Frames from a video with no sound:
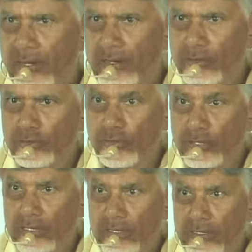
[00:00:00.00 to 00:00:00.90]
ఆ రోజు
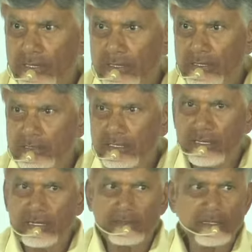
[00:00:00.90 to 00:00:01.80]
ఒక
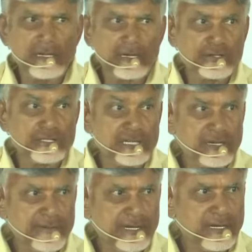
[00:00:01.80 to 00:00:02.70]
అగ్రదేశంగా తయారు
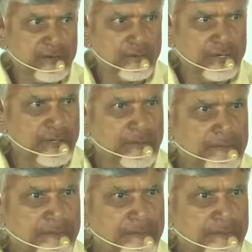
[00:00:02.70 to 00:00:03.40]
చేయడమే కాకుండా